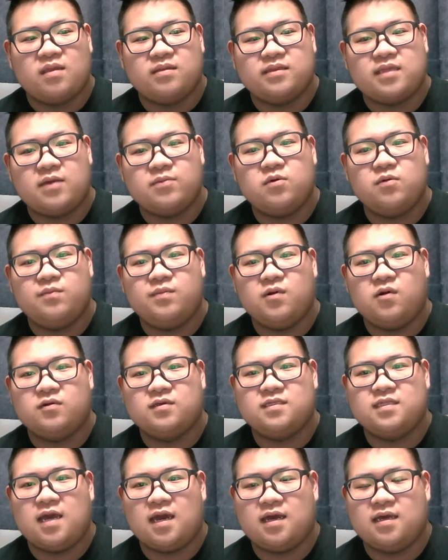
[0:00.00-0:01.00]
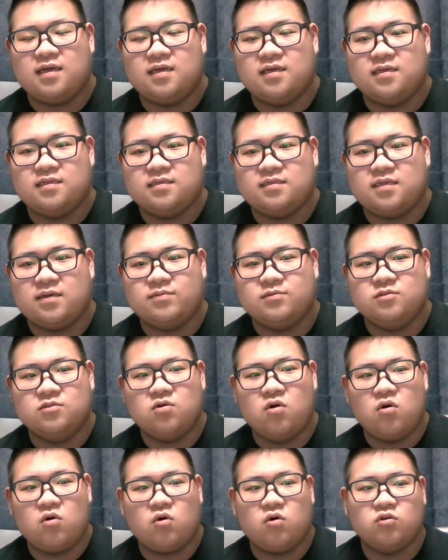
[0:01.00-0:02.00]
多分病気だ多分
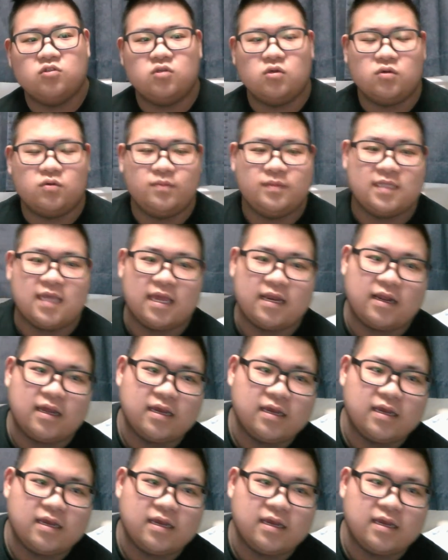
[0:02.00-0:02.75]
脳梗塞みたいな